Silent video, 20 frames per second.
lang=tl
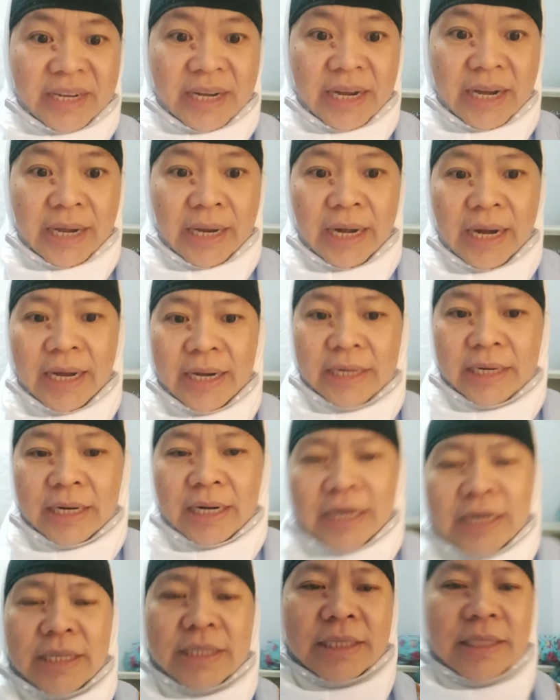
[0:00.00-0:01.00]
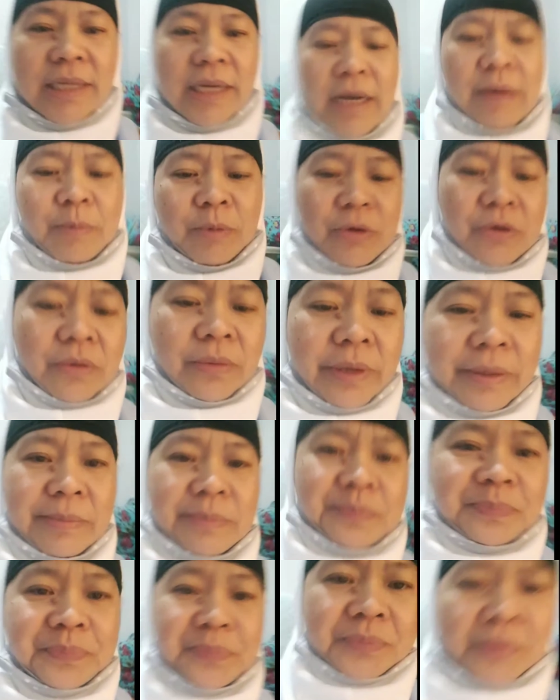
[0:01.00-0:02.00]
Nangangailangan ng linis ang telepono ko eh.
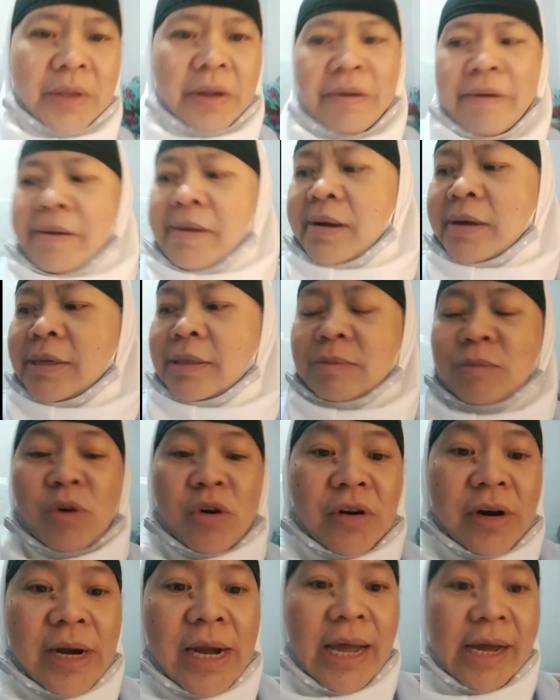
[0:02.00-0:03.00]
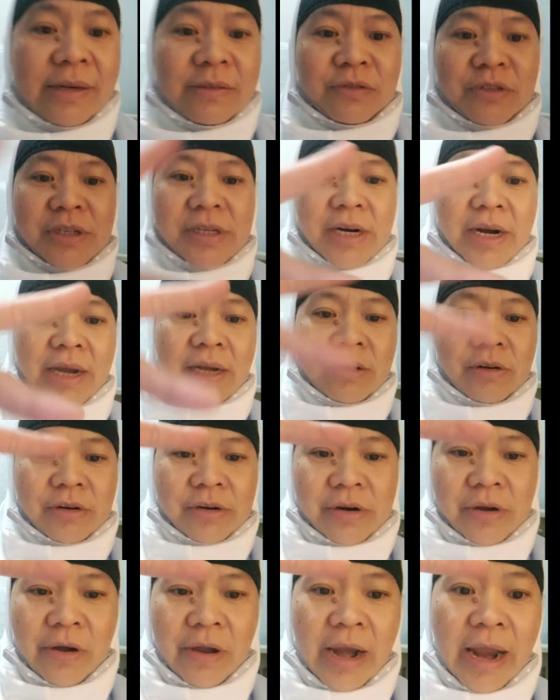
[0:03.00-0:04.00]
okay lang, for the
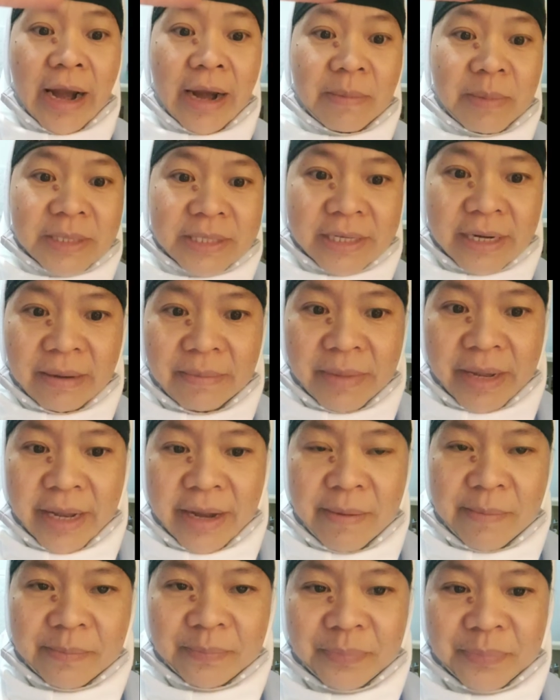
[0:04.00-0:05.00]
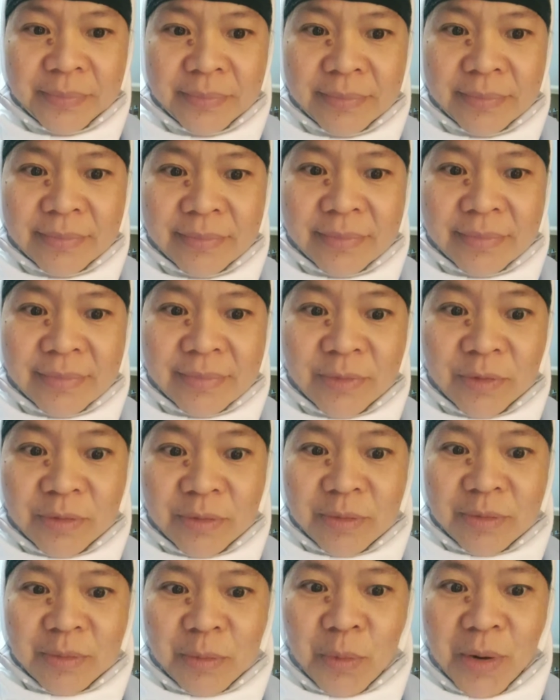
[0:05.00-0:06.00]
record, oh, lalabas kami,
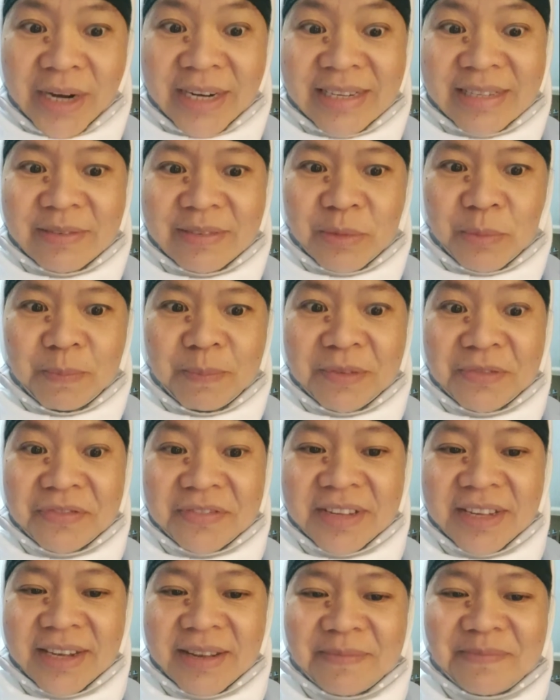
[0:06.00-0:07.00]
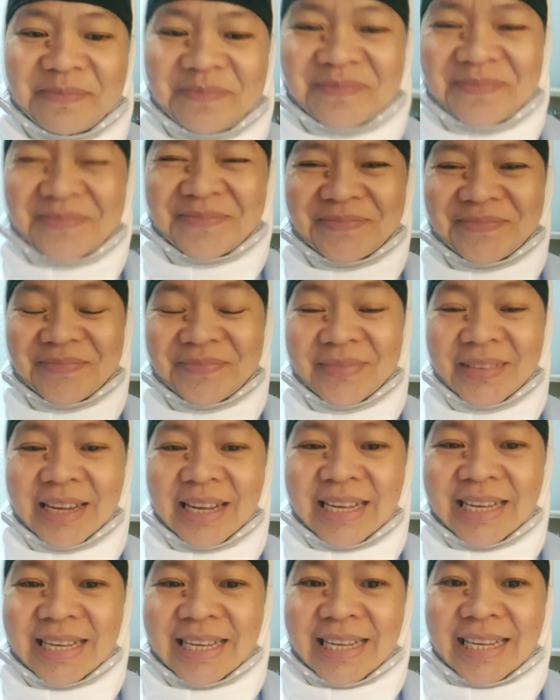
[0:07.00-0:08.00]

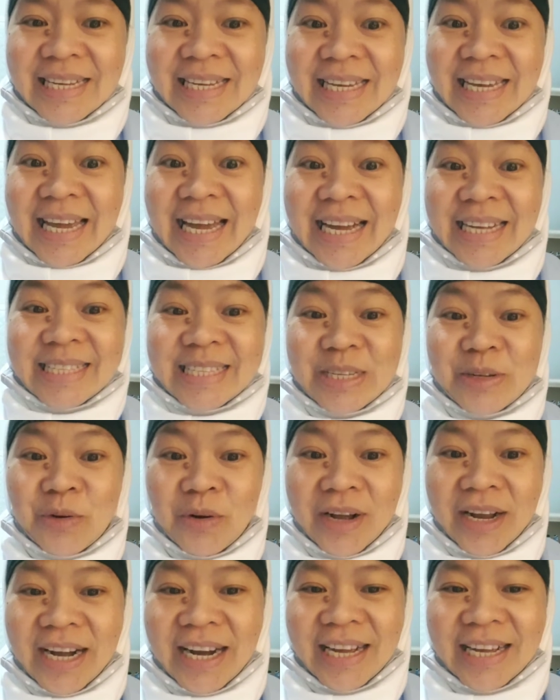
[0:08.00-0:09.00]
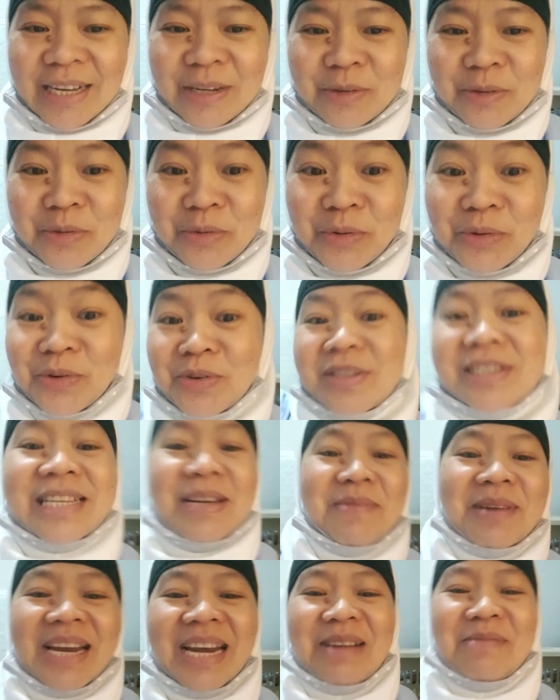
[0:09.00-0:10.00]
150. Ihatid ko ang alaga ko doon
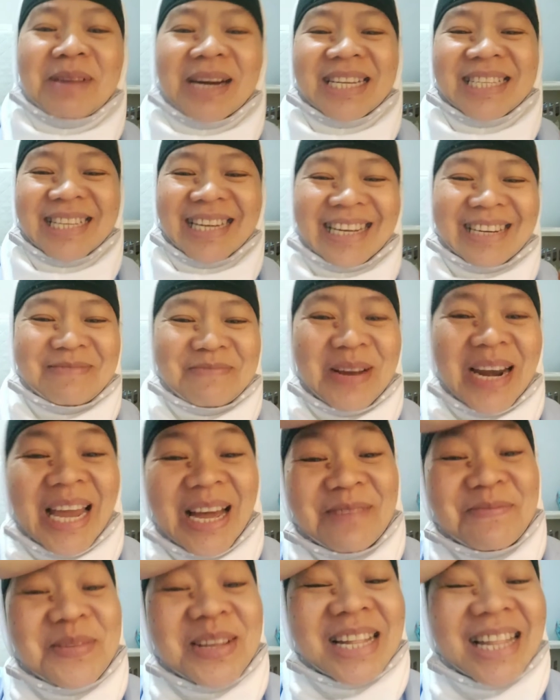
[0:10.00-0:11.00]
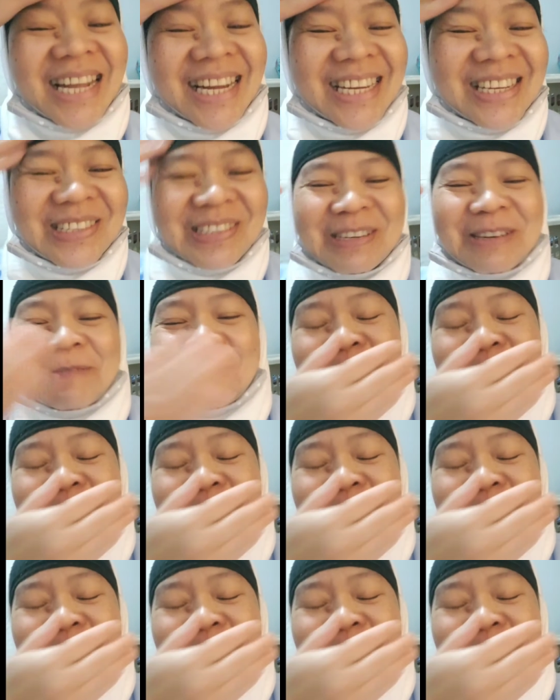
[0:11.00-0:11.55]
sa may labasan. Malapit lang yun.